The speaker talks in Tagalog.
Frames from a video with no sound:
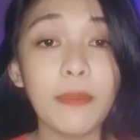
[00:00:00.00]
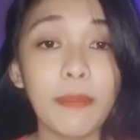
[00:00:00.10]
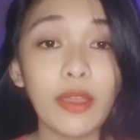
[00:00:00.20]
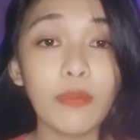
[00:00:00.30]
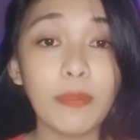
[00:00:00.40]

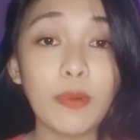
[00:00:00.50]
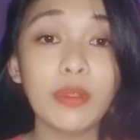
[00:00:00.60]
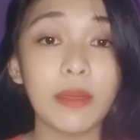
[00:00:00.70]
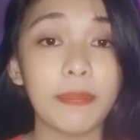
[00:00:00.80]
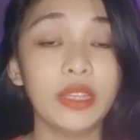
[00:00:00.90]
Pero,
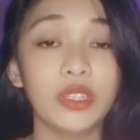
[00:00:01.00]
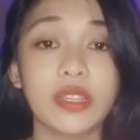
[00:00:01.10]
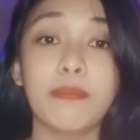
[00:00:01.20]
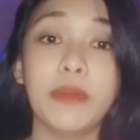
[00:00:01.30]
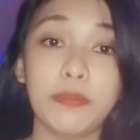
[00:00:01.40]
mapupunta pa rin siya
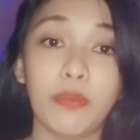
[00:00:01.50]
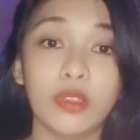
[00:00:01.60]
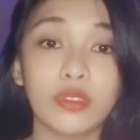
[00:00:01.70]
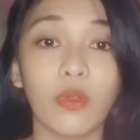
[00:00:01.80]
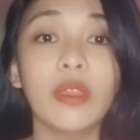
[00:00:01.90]
sa pink
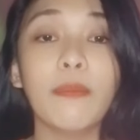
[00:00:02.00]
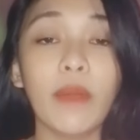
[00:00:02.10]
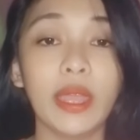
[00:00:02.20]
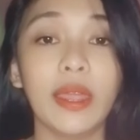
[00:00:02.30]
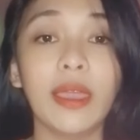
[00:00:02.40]
points ko na
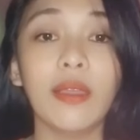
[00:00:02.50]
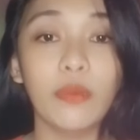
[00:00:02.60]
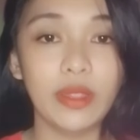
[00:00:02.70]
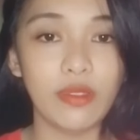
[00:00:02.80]
pwedeng